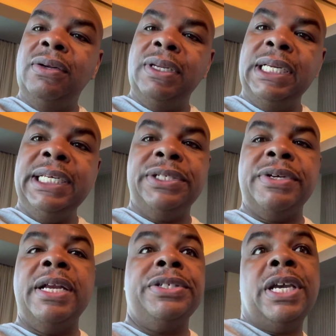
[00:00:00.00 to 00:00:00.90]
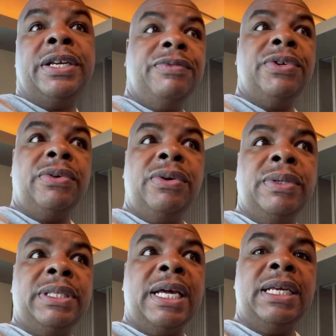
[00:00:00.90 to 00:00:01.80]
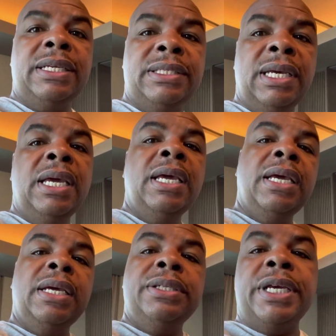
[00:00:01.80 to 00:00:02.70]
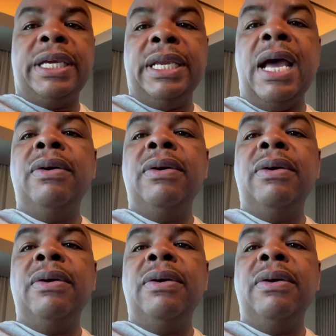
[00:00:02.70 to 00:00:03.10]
Weil ich die Little Old Lady Strategy mache. Und wenn ihr nicht wisst, was das ist,